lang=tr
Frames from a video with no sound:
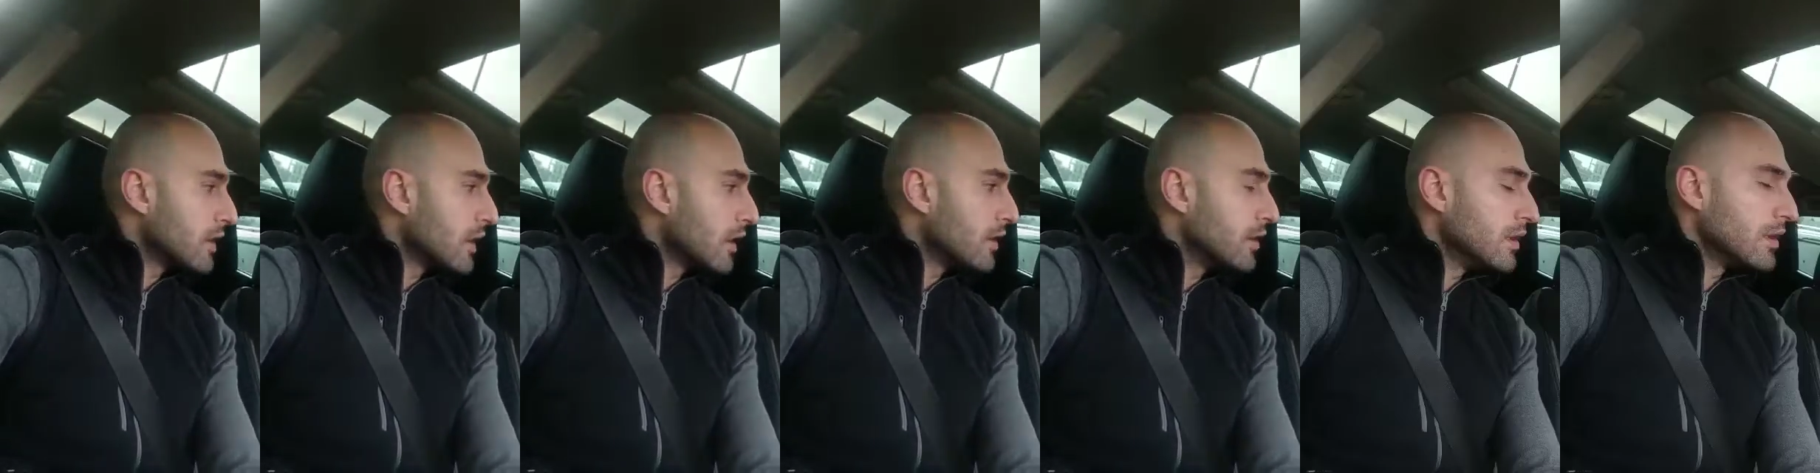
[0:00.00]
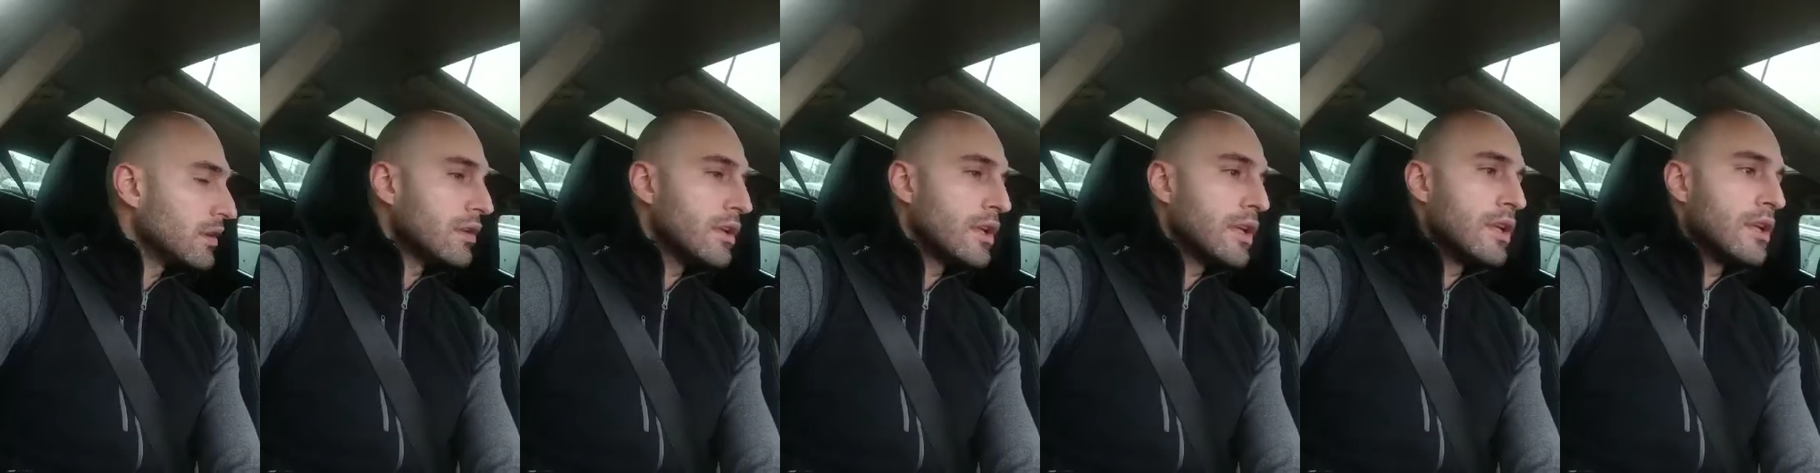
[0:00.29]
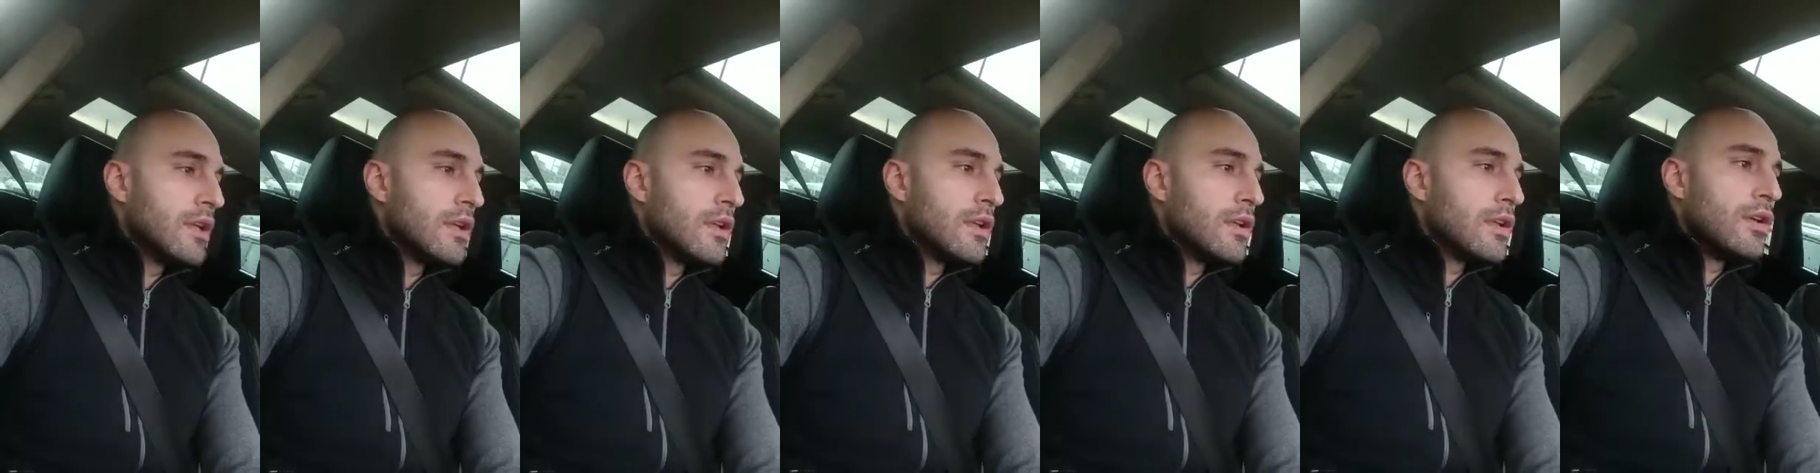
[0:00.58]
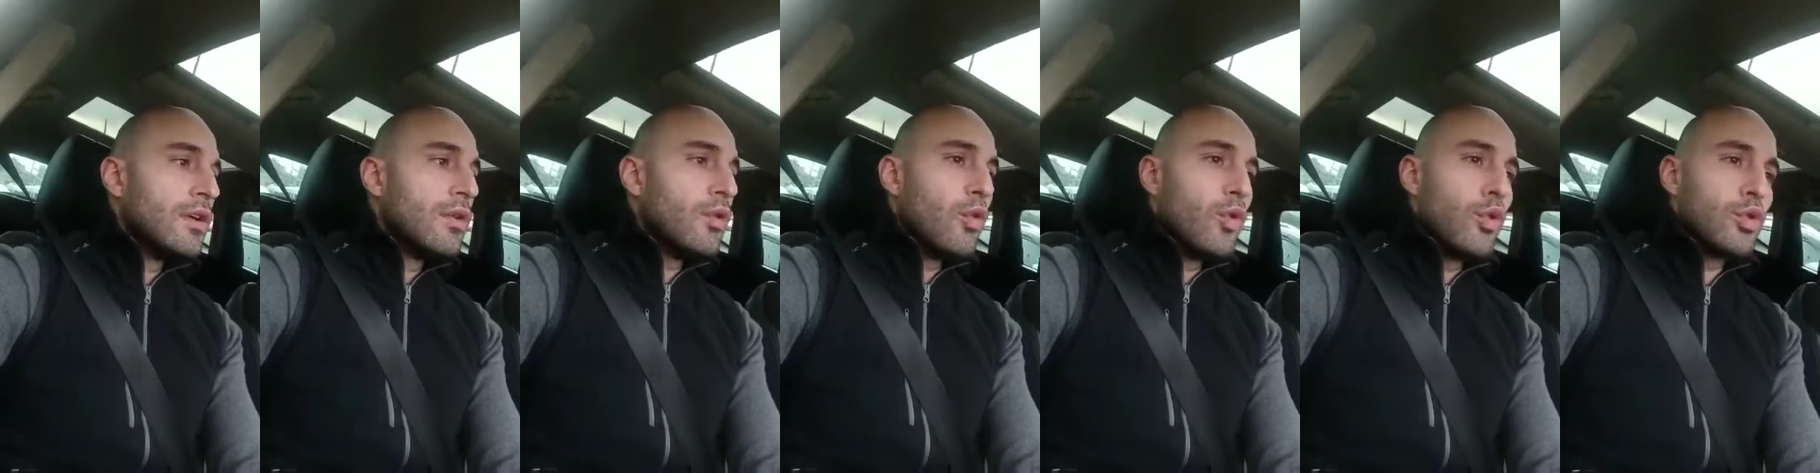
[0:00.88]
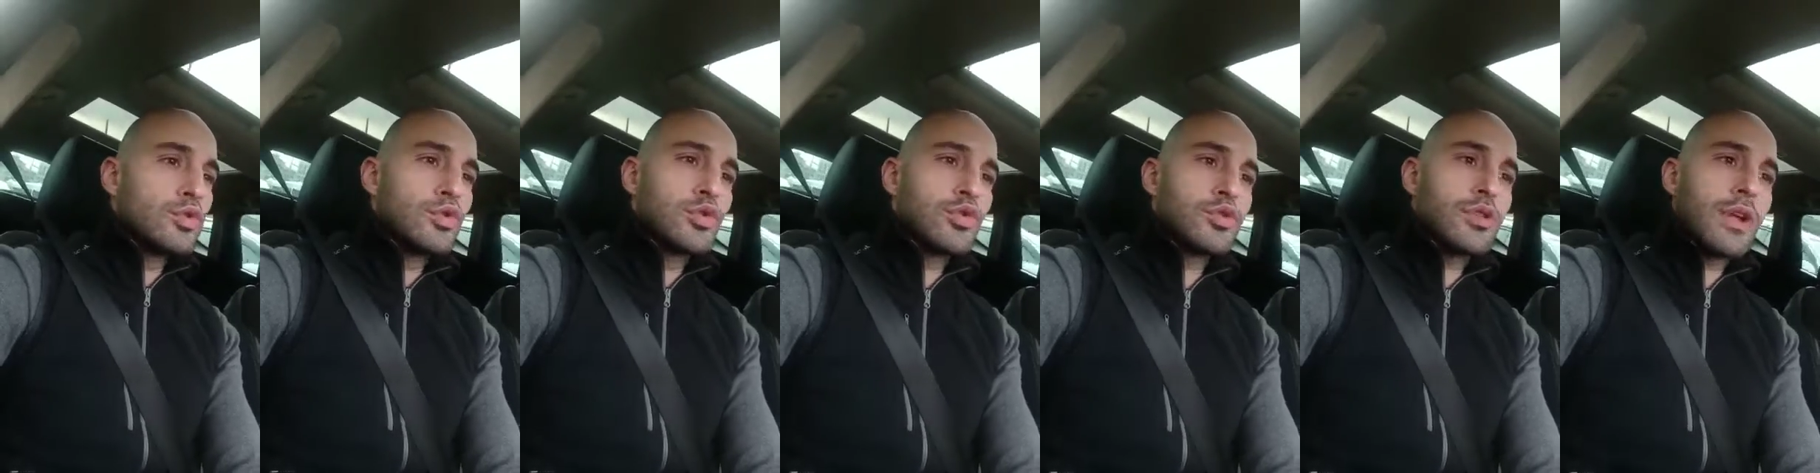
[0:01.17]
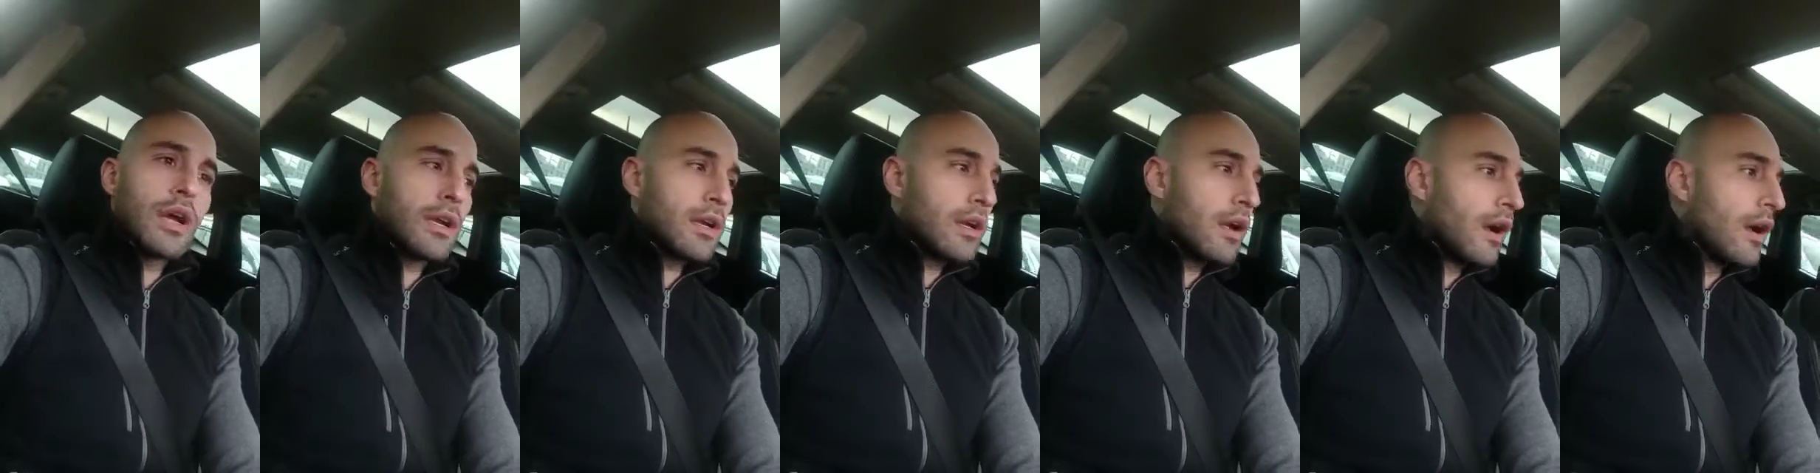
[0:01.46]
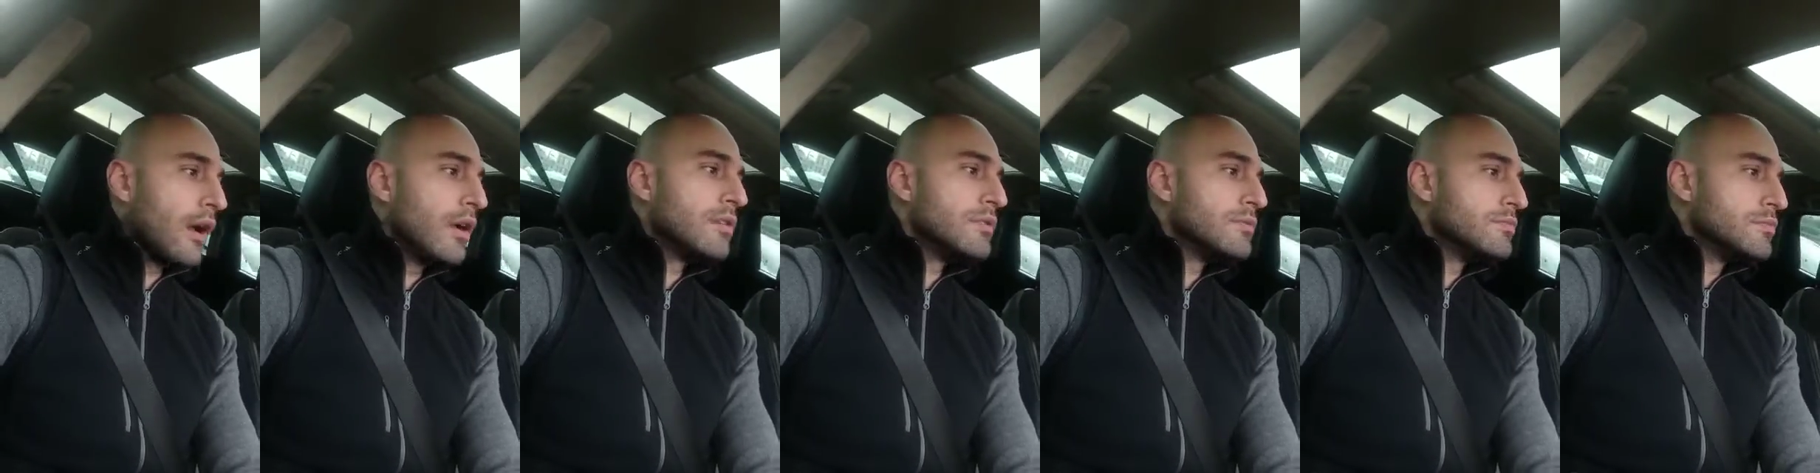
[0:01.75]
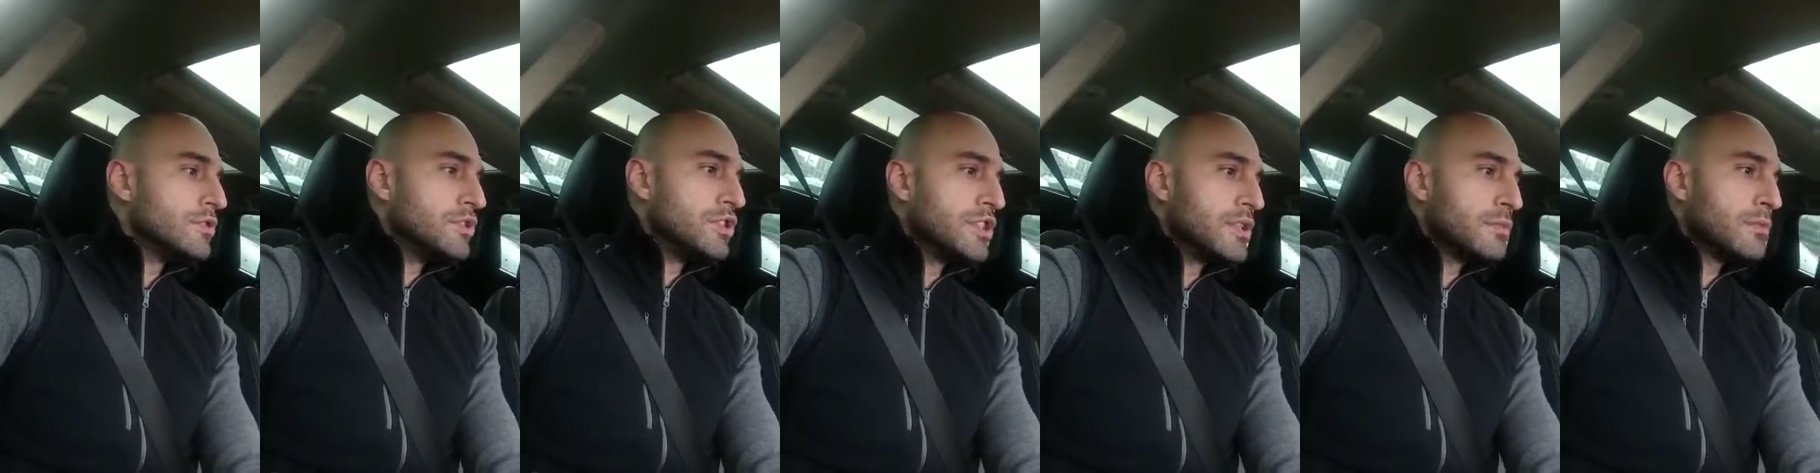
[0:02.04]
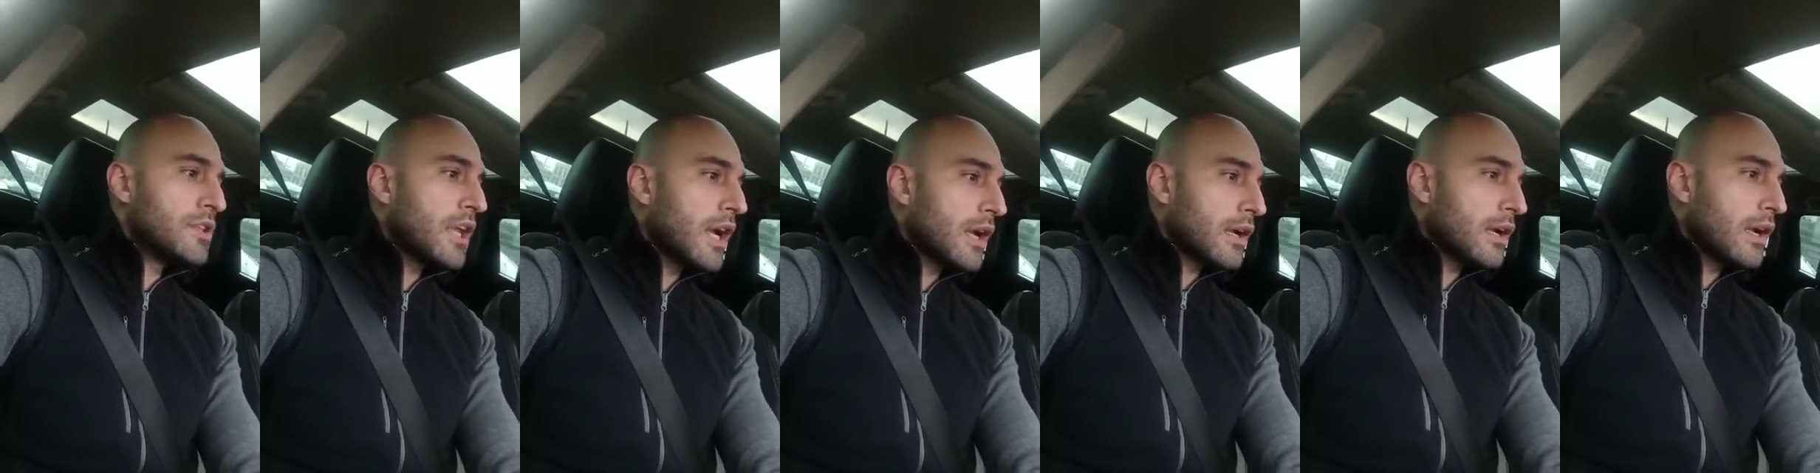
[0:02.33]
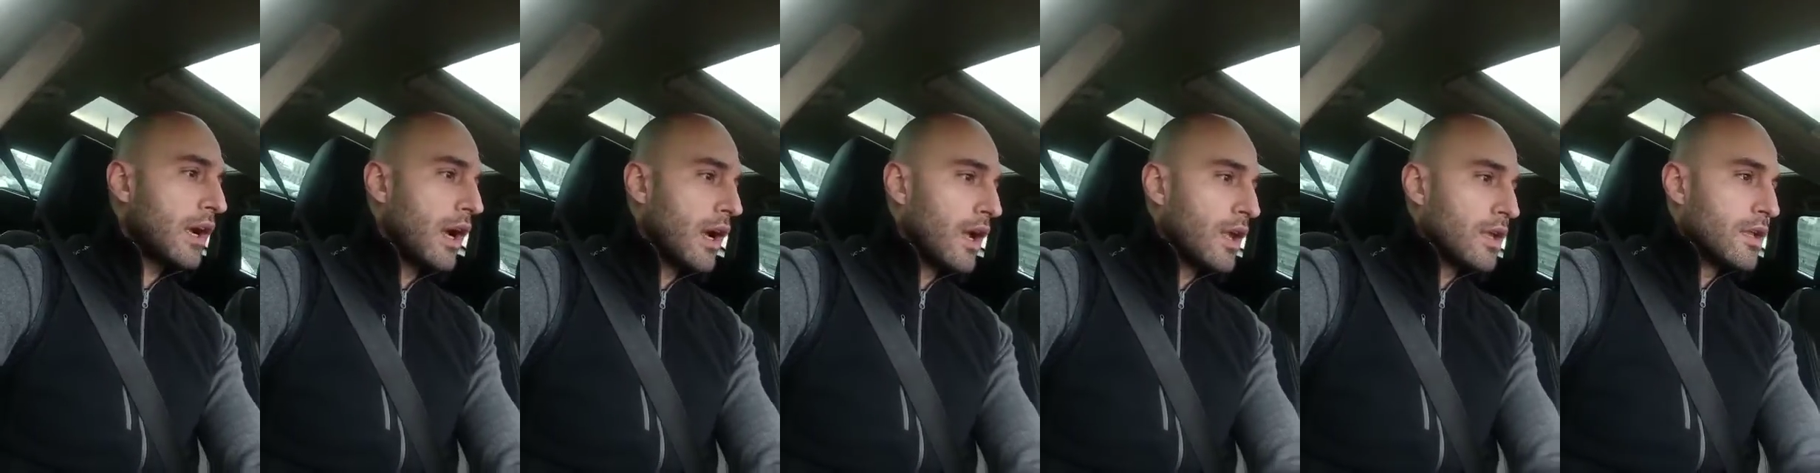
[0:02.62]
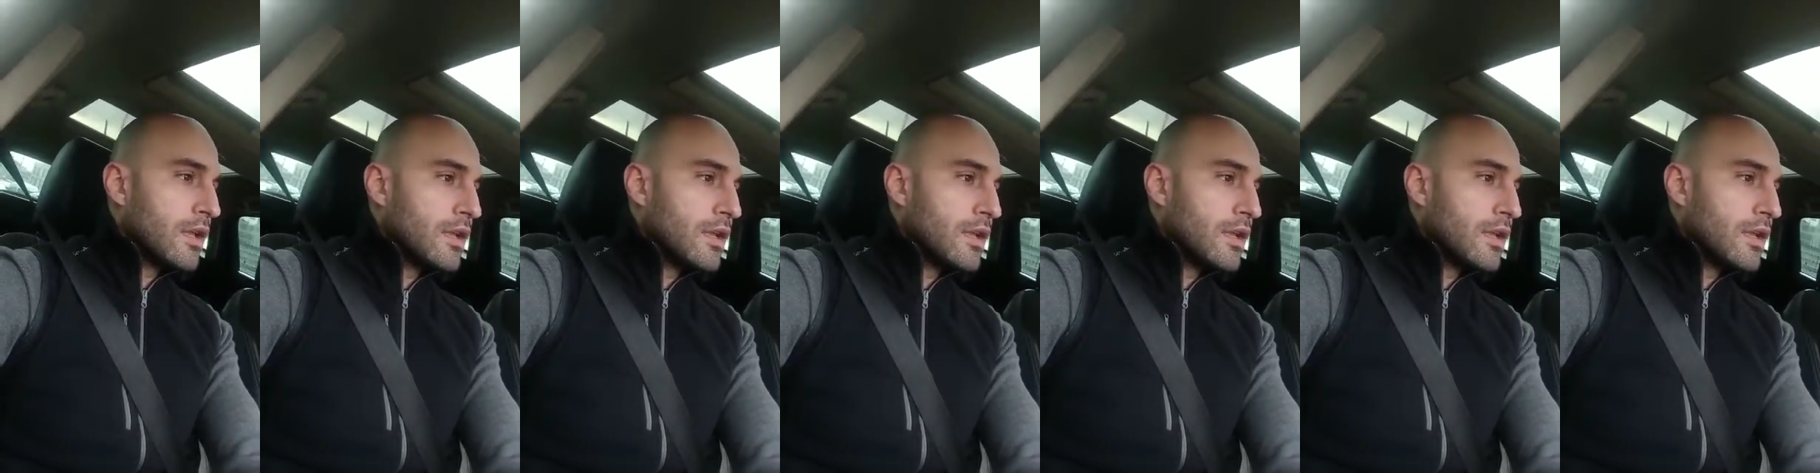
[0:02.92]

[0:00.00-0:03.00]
Hani 30 dakika, 20 dakika